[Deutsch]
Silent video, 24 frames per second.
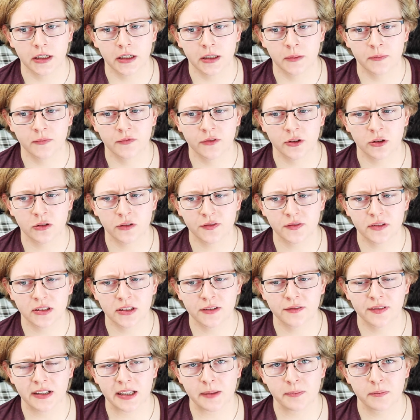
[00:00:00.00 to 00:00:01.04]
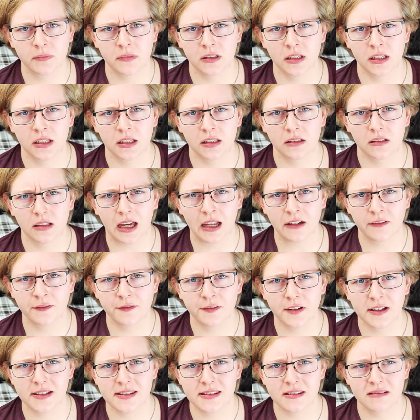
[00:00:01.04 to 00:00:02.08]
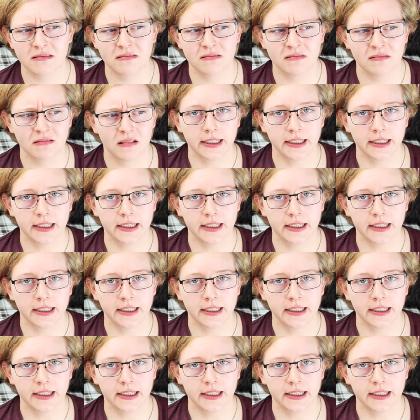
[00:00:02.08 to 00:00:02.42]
Ähm, wir durften die Welpen nicht anfassen.